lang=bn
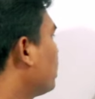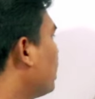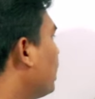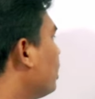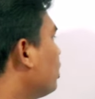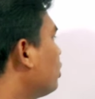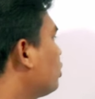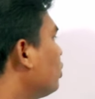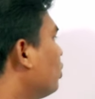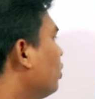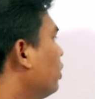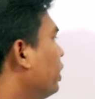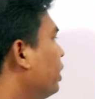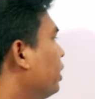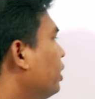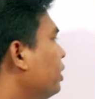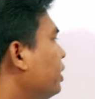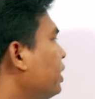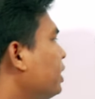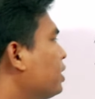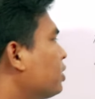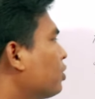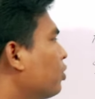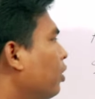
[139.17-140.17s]
সালটোলিন
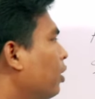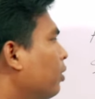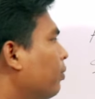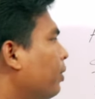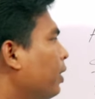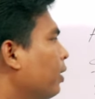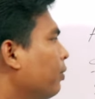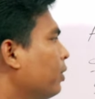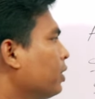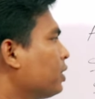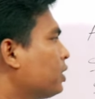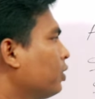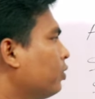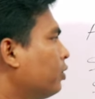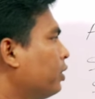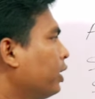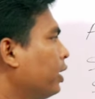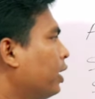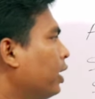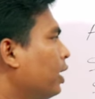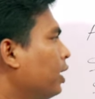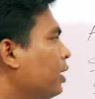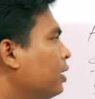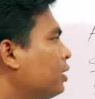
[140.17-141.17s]
স্কোয়ার
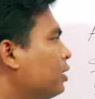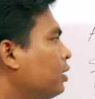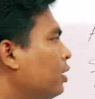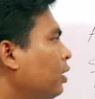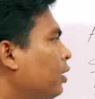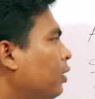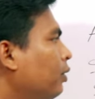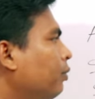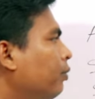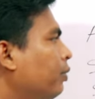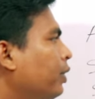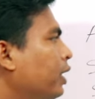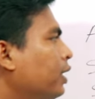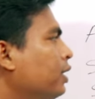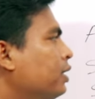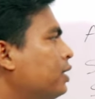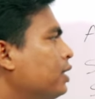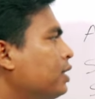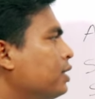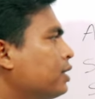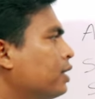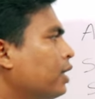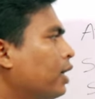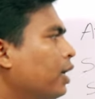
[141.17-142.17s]
ফার্মাসিউটিক্যালস
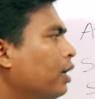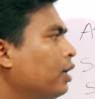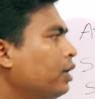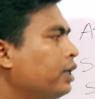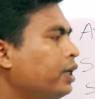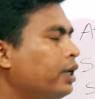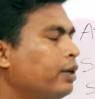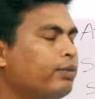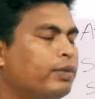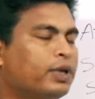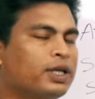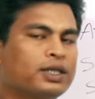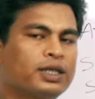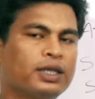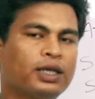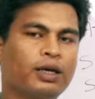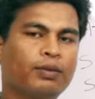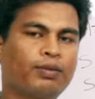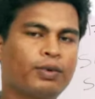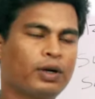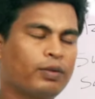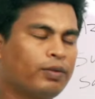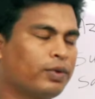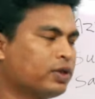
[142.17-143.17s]
ভেন্টিসাল ইবনেসিনে
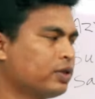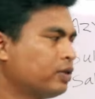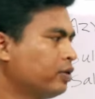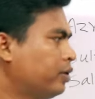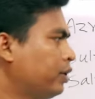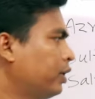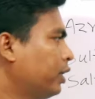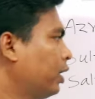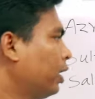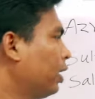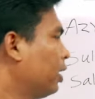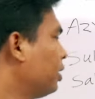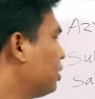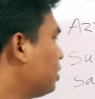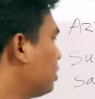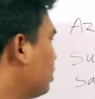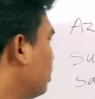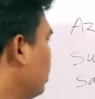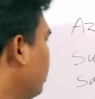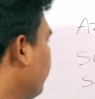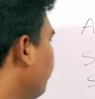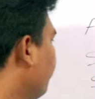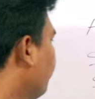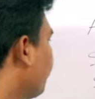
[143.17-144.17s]
ফার্মাসিউটিক্যালস
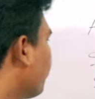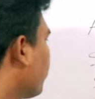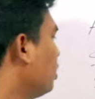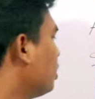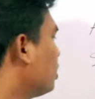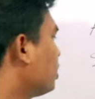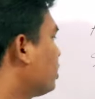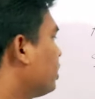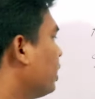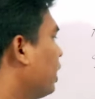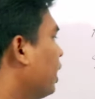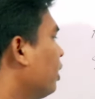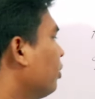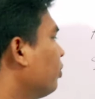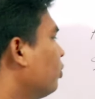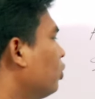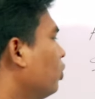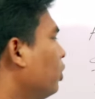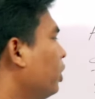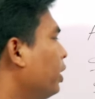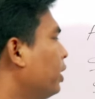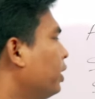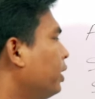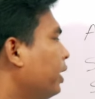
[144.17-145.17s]

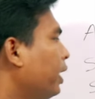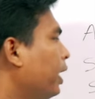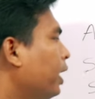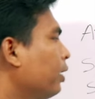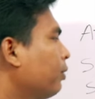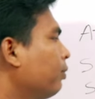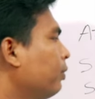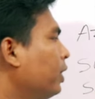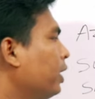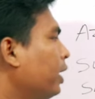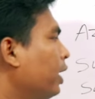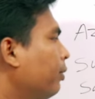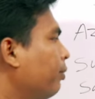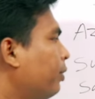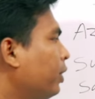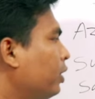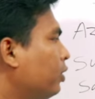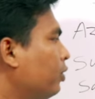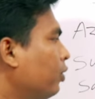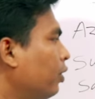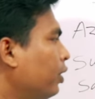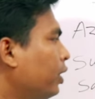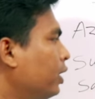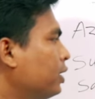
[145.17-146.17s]
সালমোলিন একমি
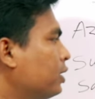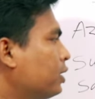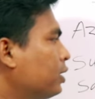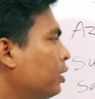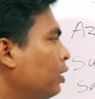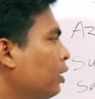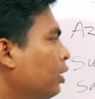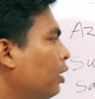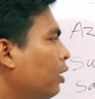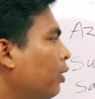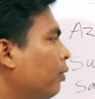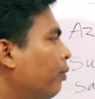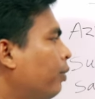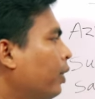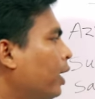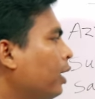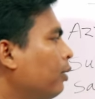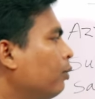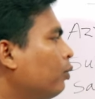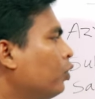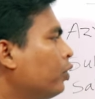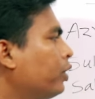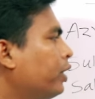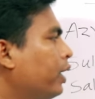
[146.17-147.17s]
ল্যাবরেটরিজ
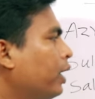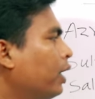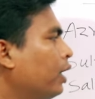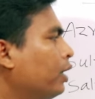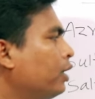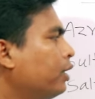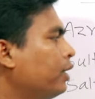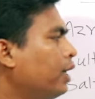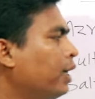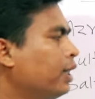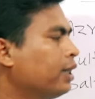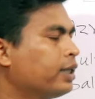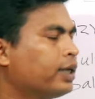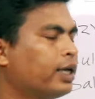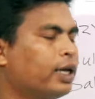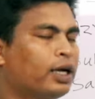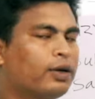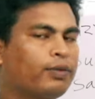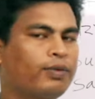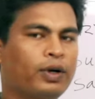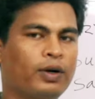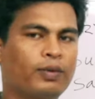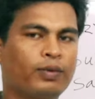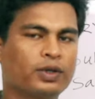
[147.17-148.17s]
পালমোকেয়ার হেলথ
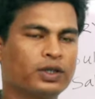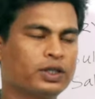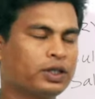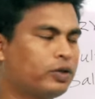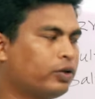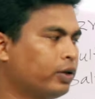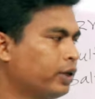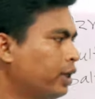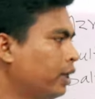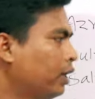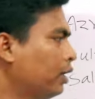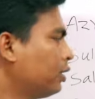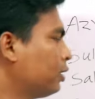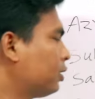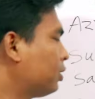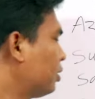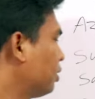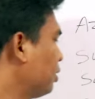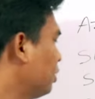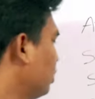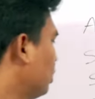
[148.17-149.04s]
কেয়ার ফার্মাসিউটিক্যালস